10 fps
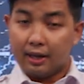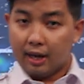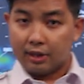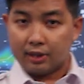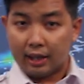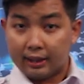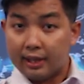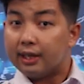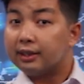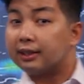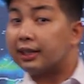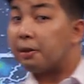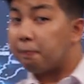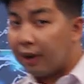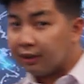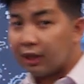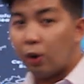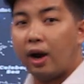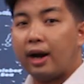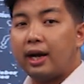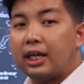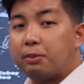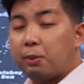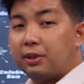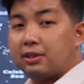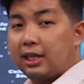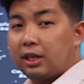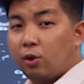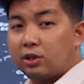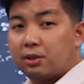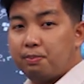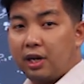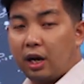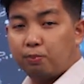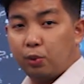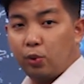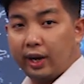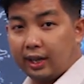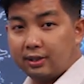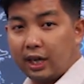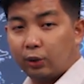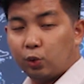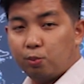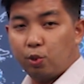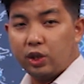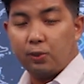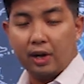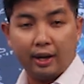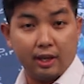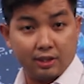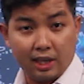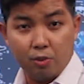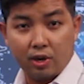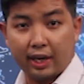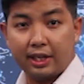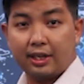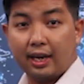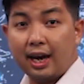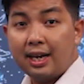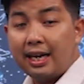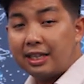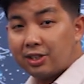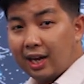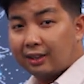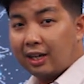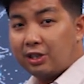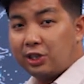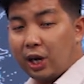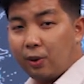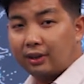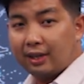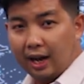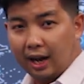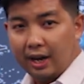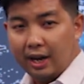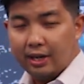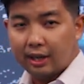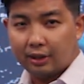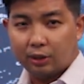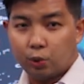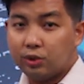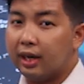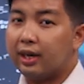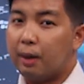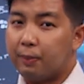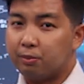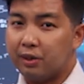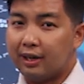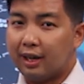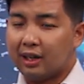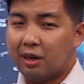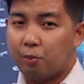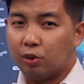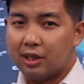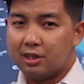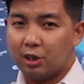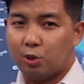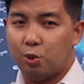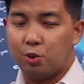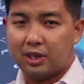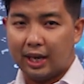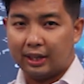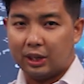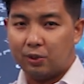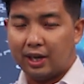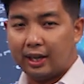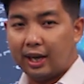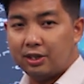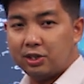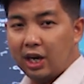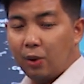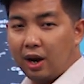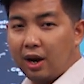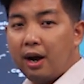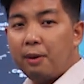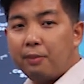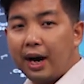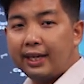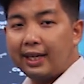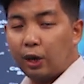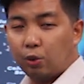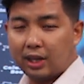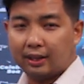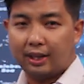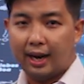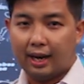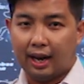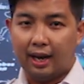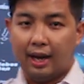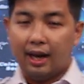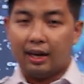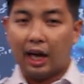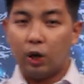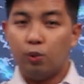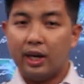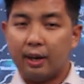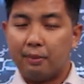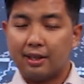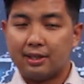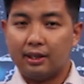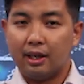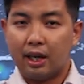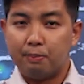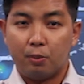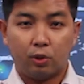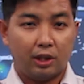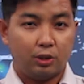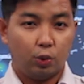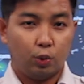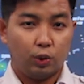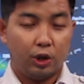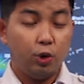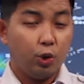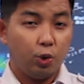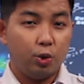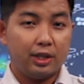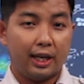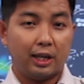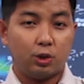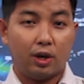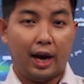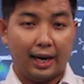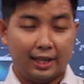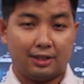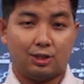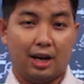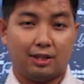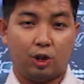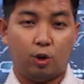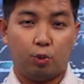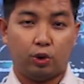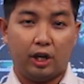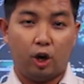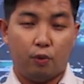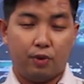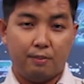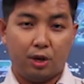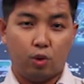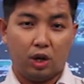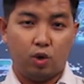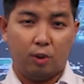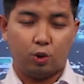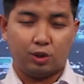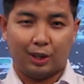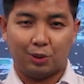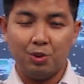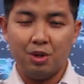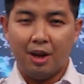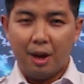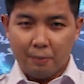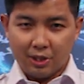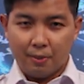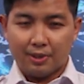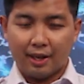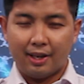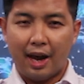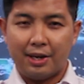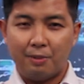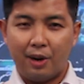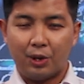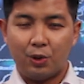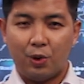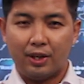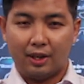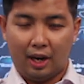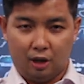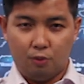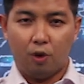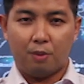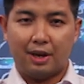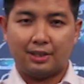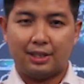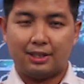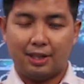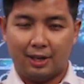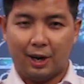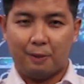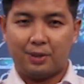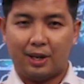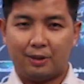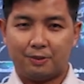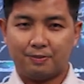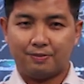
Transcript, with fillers: Dan saat ini terpantau adanya bibit siklon 90S yang tumbuh di wilayah Samudra Hindia, selatan Jawa Tengah yang tentunya dapat meningkatkan potensi hujan di wilayah Jawa, Bali, dan Nusa Tenggara. Lalu wilayah mana saja yang berpotensi untuk diguyur hujan esok hari Selasa 23 November 2021? Bersama saya Andi Mario, inilah informasi selengkapnya.